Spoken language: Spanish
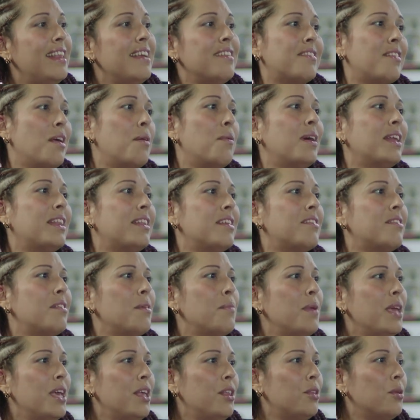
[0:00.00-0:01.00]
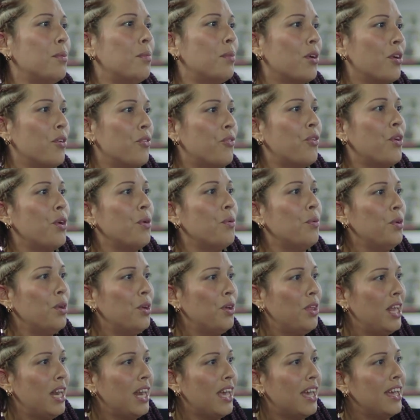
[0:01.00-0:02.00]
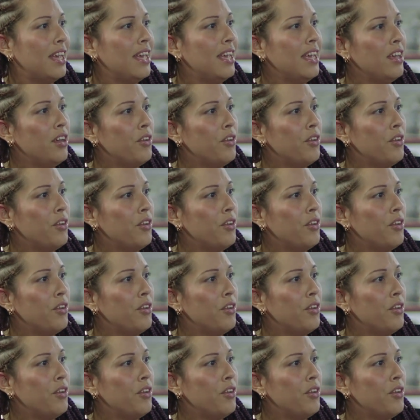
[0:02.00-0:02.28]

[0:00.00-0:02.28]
desabastecimiento, porque fue una de las